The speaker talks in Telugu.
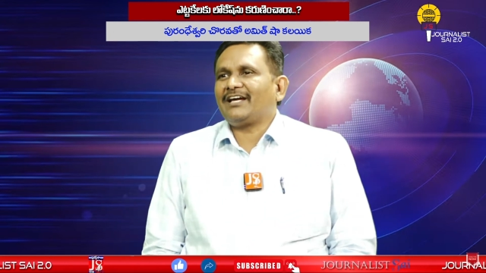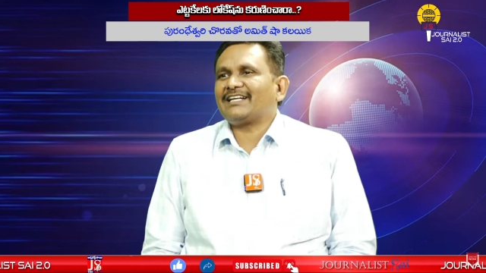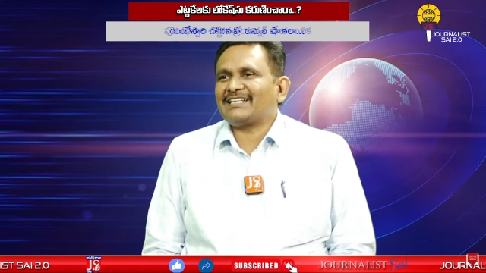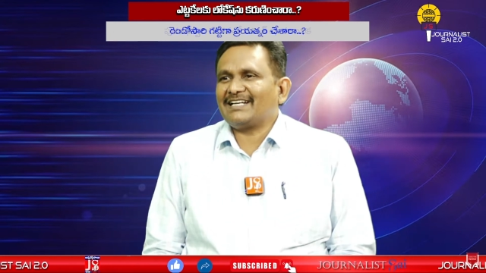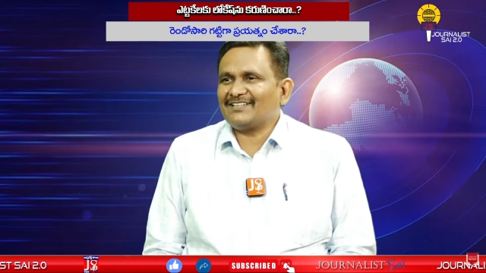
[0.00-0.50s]

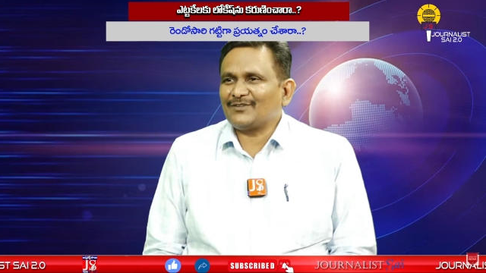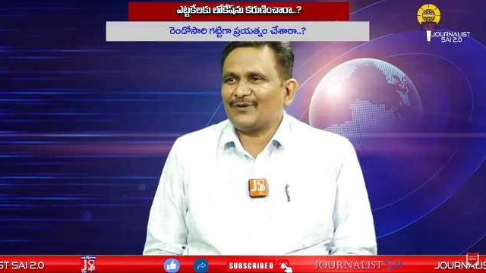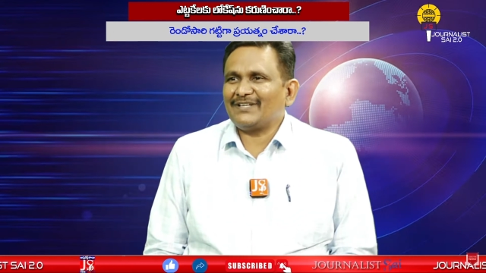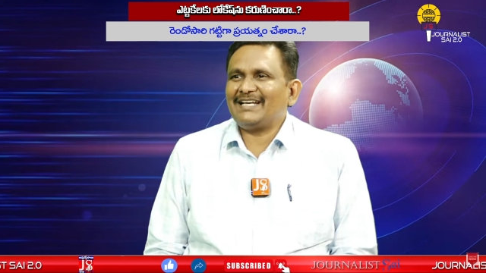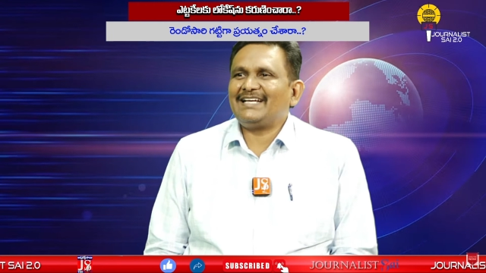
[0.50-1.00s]
కృష్ణరాజుకు
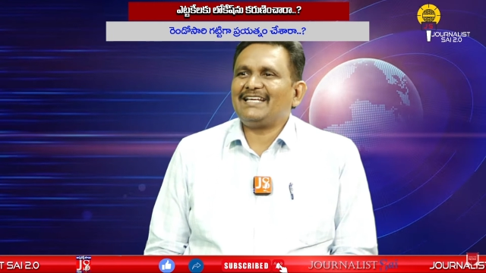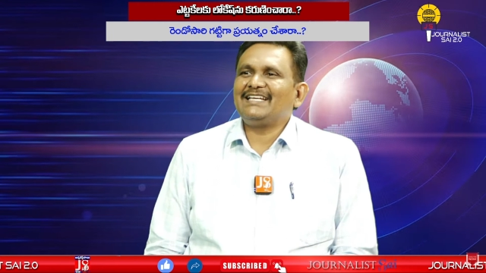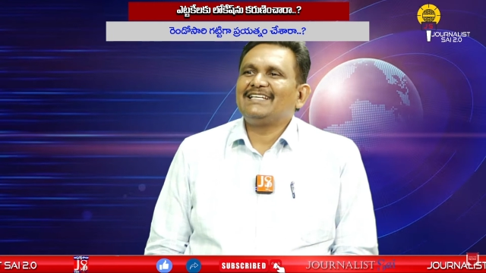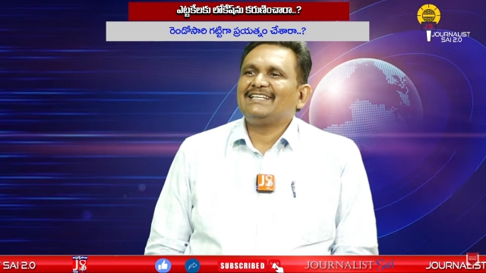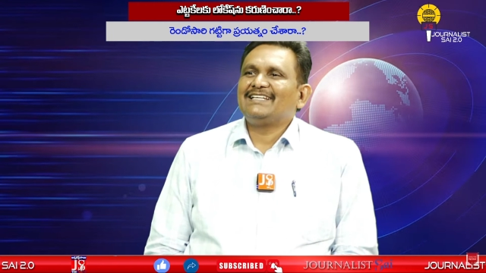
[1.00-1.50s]
ఉన్నది ఏంటి
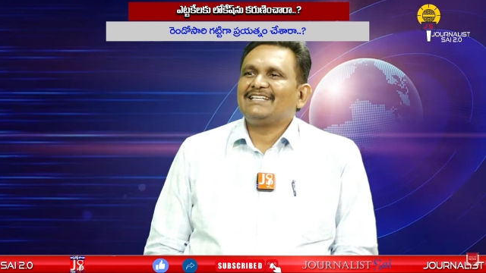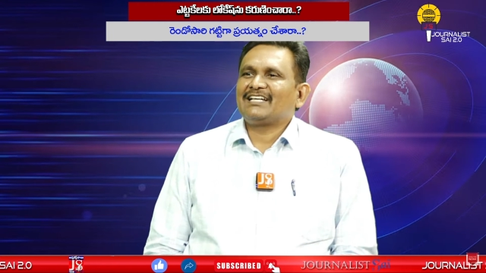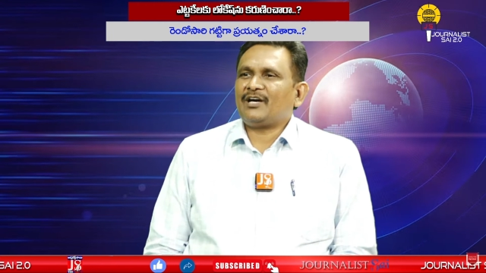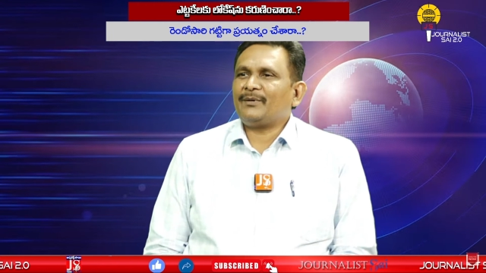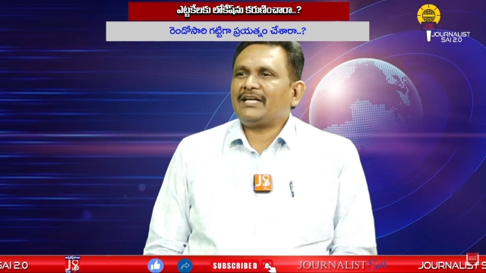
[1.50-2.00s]

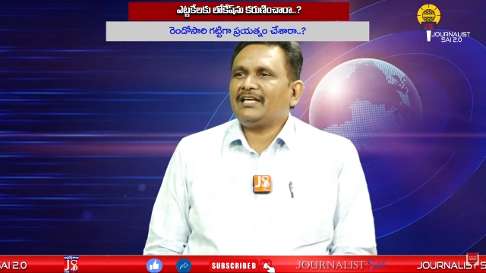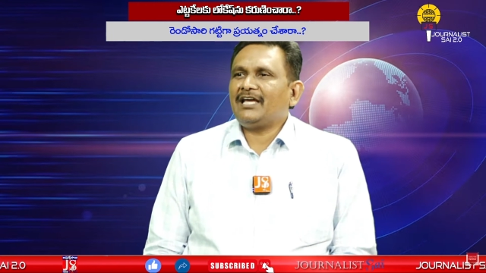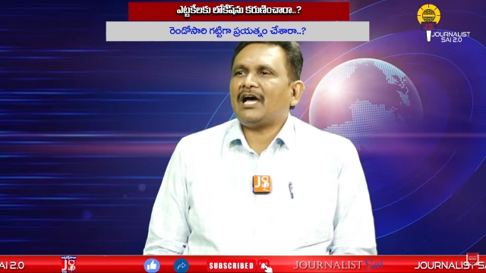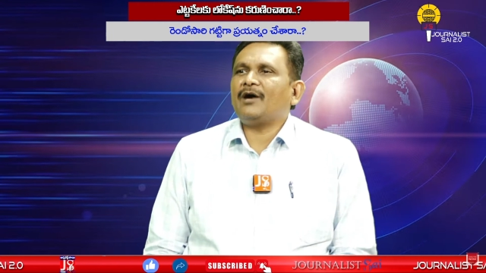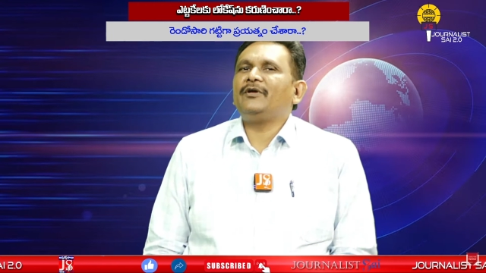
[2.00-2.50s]
కాబట్టి
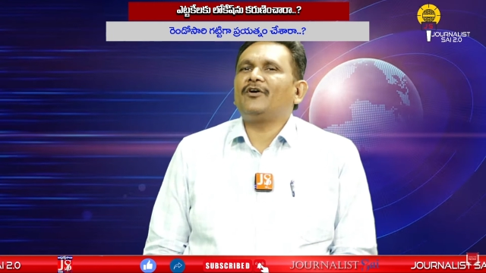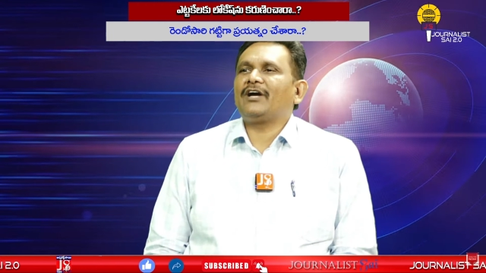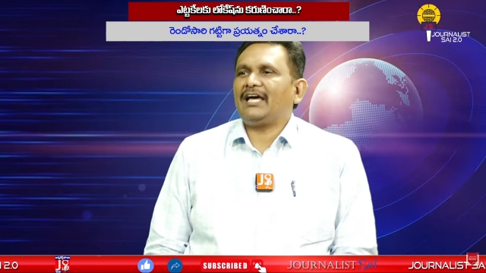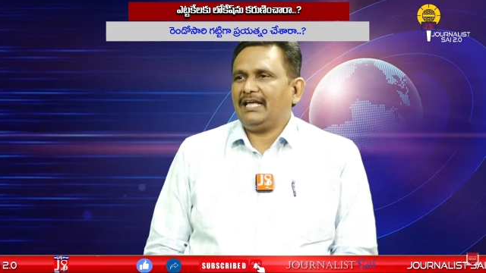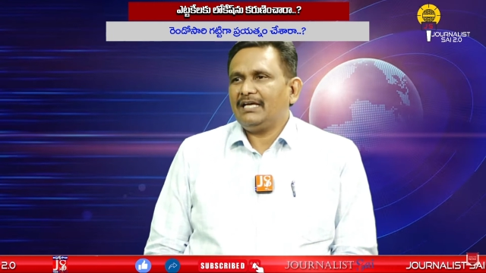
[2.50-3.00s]
అభియోగాలే